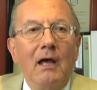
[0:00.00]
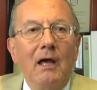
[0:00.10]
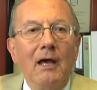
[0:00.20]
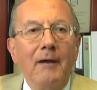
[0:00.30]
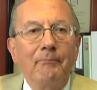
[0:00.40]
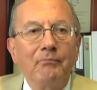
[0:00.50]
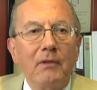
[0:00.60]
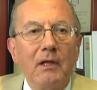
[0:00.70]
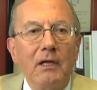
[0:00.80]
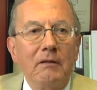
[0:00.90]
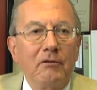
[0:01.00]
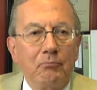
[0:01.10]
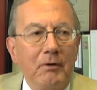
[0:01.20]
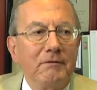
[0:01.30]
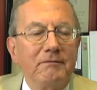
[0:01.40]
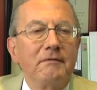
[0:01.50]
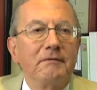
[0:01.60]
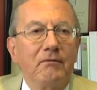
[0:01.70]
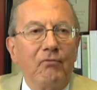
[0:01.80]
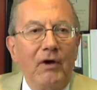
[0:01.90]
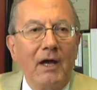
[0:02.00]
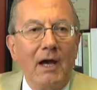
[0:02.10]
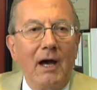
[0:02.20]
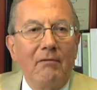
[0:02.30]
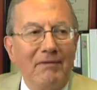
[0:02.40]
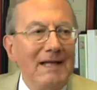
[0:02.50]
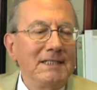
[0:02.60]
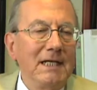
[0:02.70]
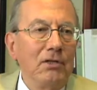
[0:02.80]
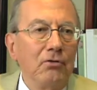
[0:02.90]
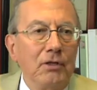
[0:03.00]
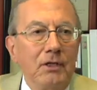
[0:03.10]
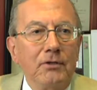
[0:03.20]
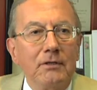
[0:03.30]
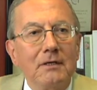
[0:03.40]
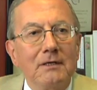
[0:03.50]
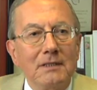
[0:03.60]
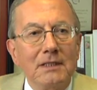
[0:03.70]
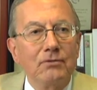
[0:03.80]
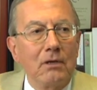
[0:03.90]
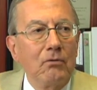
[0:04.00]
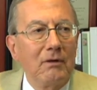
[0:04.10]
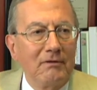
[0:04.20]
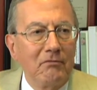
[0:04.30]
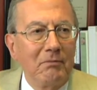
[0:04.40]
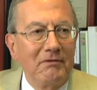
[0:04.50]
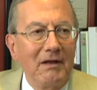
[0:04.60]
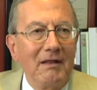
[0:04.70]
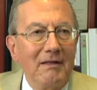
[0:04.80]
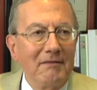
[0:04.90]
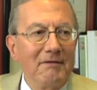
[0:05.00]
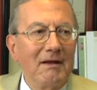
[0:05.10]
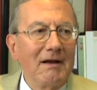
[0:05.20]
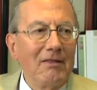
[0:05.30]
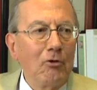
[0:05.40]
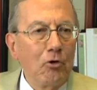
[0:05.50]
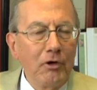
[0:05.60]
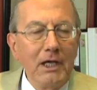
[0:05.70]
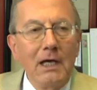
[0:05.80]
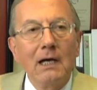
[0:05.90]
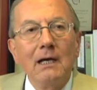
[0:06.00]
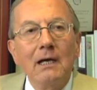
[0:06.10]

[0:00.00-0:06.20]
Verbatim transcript: eh, y después se fue a Francia, en donde eh, hizo algunas especialidades en radiología.